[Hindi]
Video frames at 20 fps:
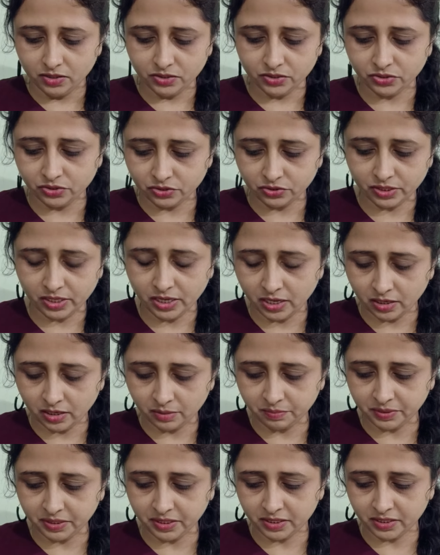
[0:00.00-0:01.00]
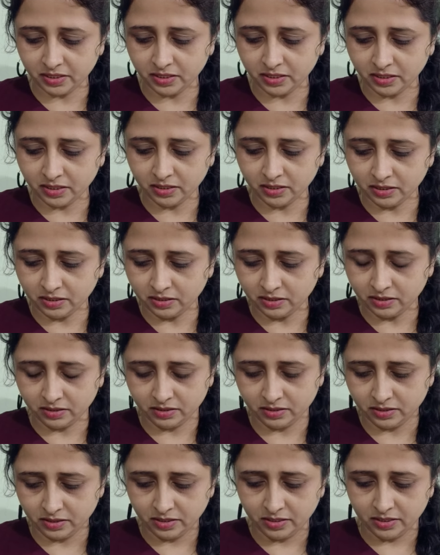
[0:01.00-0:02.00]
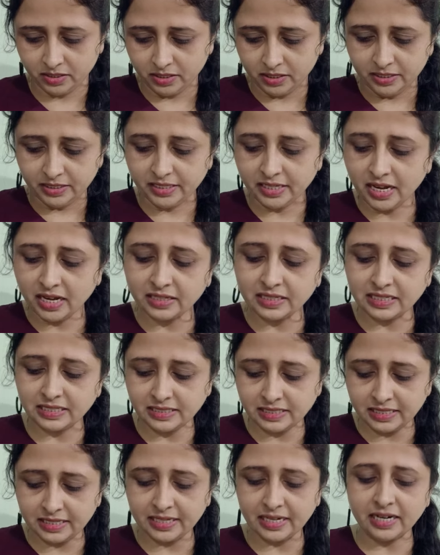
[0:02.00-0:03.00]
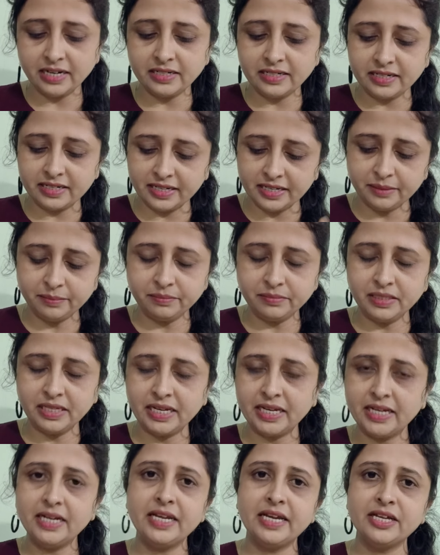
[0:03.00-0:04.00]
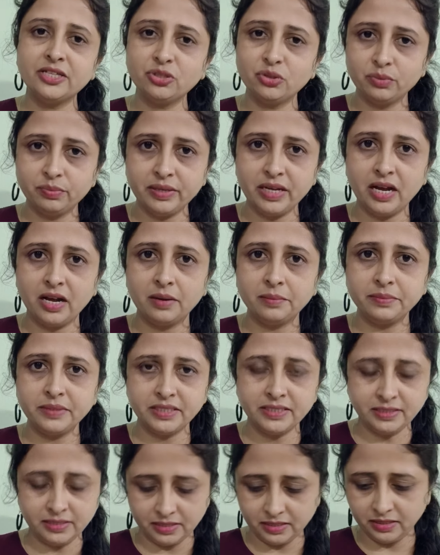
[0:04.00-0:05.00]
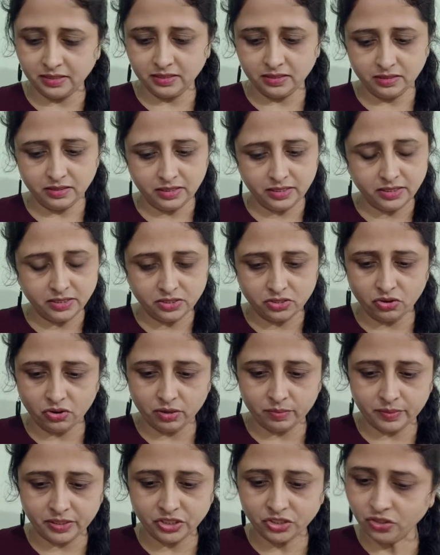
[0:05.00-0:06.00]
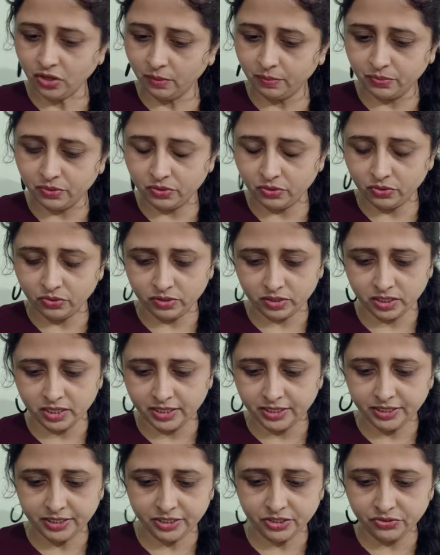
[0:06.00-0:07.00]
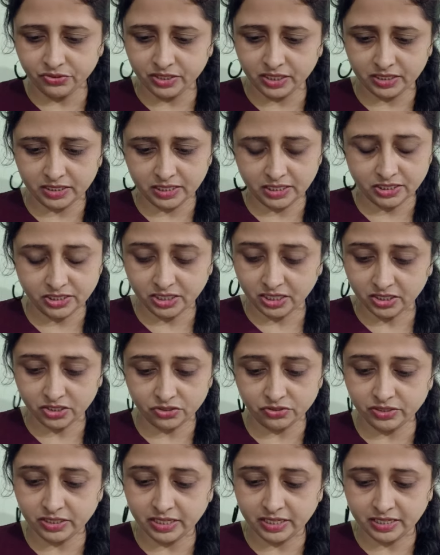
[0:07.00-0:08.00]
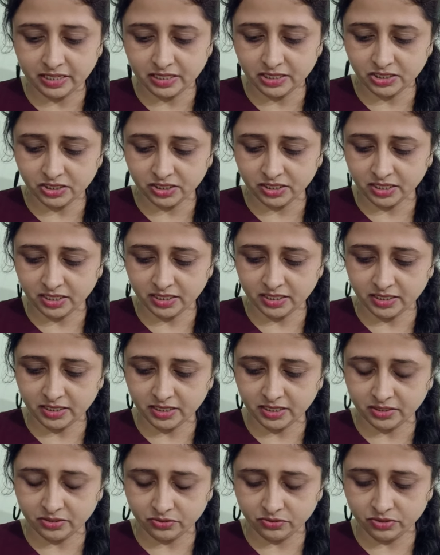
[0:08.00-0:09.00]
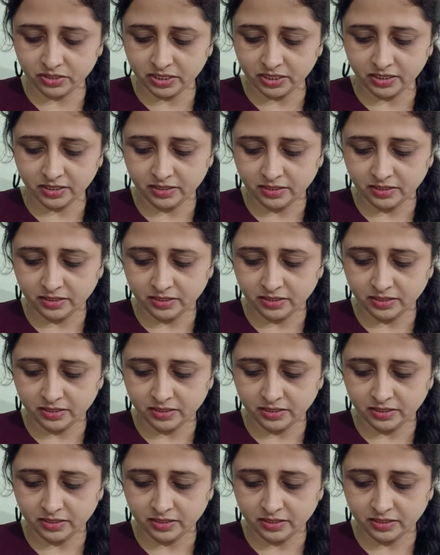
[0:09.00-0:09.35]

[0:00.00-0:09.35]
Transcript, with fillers: सो so, यहाँ पर आ, या किसी का ड्रीम के लिए तो भी आप इस इस गवर्नमेंट जॉब को कंटिन्यू रखना चाहते हो ये एनर्जी आ रही है ओके